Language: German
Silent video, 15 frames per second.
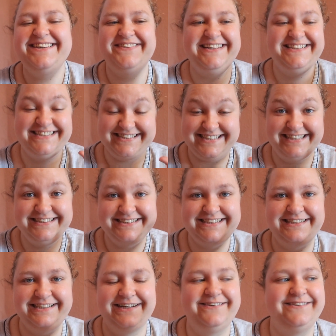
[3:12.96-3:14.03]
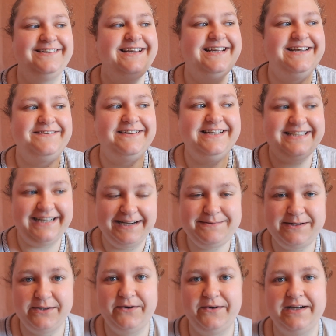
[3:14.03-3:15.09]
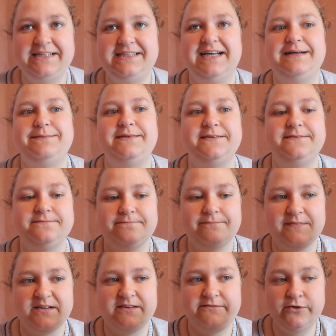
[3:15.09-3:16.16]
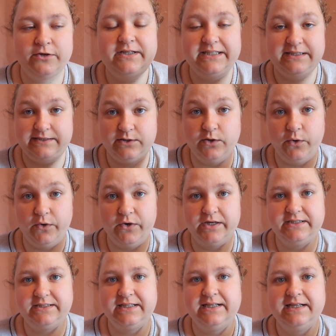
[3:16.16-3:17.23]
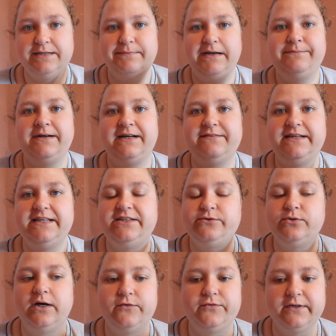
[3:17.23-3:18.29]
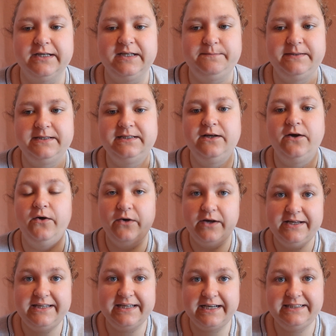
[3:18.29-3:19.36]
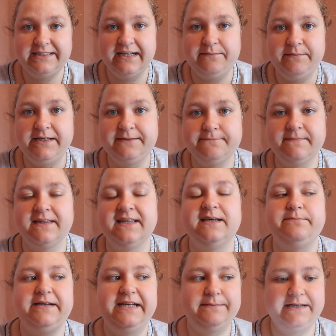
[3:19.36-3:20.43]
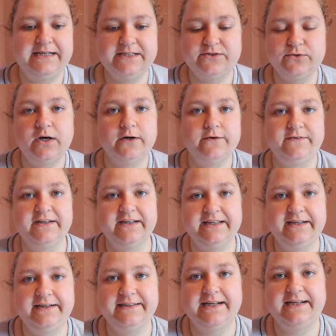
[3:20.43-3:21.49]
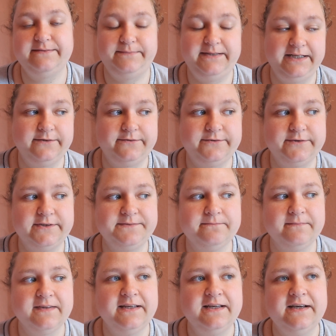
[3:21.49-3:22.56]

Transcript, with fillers: ich weiß das ganz genau, weil ich einmal gehört habe, wirklich gehört. Manchmal, wenn ich zu aufgeregt bin, höre ich einen Termin, bin aber dann so aufgeregt am Telefon